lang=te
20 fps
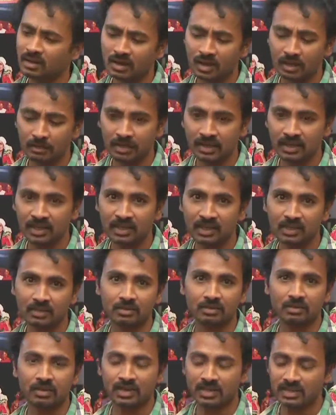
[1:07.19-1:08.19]
కాబట్టి
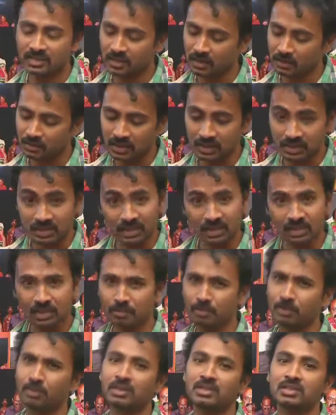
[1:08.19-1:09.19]
నేను వారు ఇచ్చిన అవకాశాన్ని
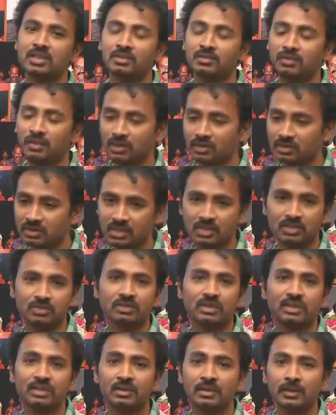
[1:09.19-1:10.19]
తప్పకుండా సద్వినియోగం
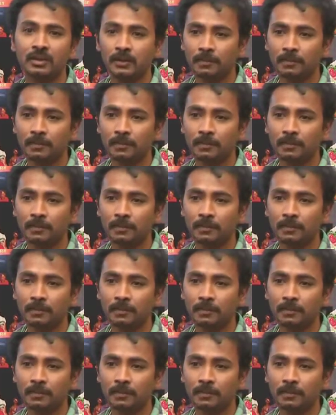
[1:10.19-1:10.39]
చేసుకుంటా